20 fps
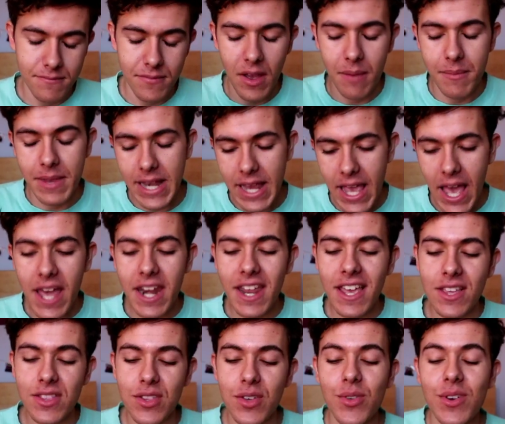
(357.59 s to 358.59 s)

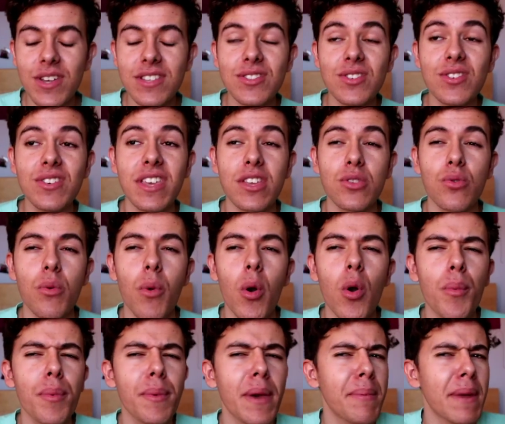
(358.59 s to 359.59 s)
familiares y todo eso, y estuvimos
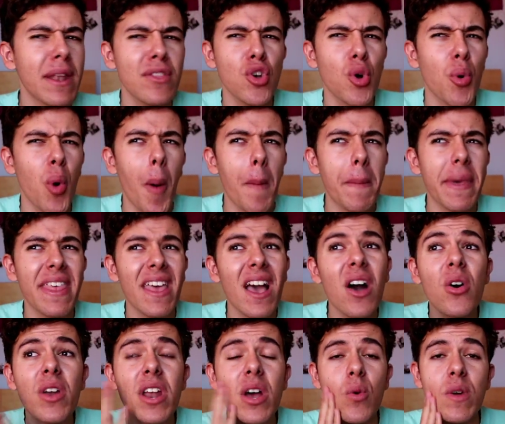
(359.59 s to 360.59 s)
esperando como media hora,